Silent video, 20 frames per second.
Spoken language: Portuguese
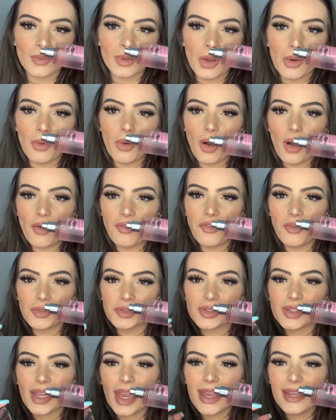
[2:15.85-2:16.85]

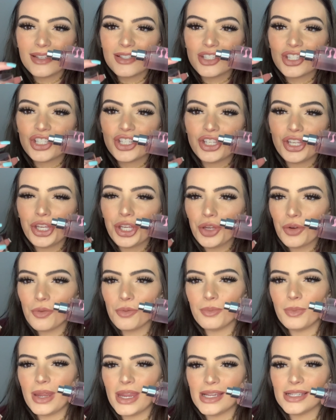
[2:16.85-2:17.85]
waffles quentinho
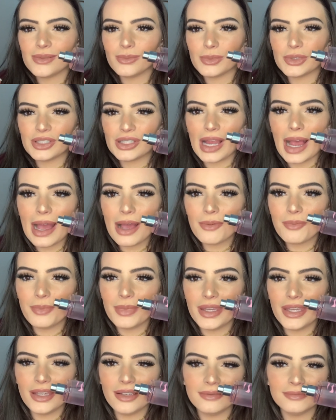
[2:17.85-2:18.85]
mesmo,
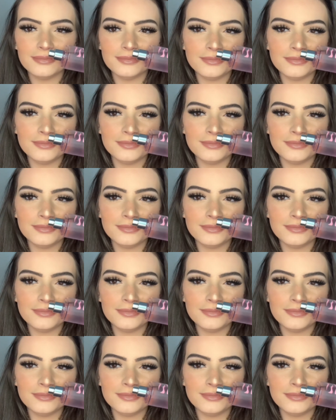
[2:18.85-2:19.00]
sabe?